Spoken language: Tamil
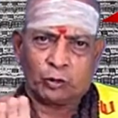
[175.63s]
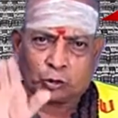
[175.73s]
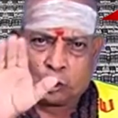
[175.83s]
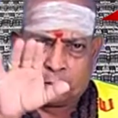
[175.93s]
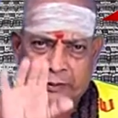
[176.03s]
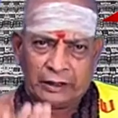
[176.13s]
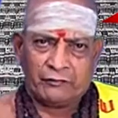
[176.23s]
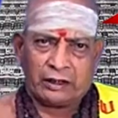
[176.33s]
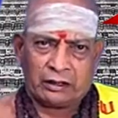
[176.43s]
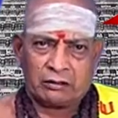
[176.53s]
ஒற்றுமை
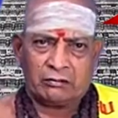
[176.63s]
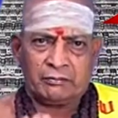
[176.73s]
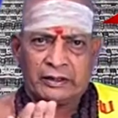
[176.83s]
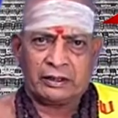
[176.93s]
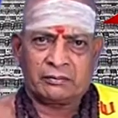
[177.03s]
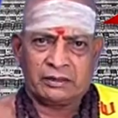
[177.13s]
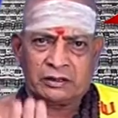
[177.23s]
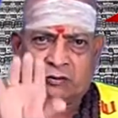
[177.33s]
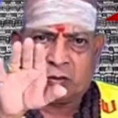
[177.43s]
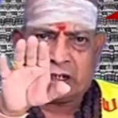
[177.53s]
வளரும்
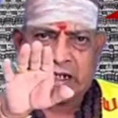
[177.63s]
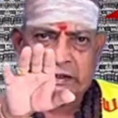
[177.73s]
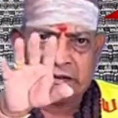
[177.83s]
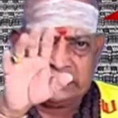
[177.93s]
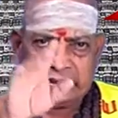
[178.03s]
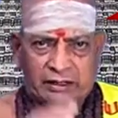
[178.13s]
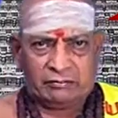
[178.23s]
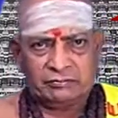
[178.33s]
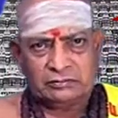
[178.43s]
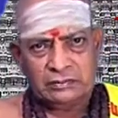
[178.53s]
என்பது ஒரு ஐதீகம்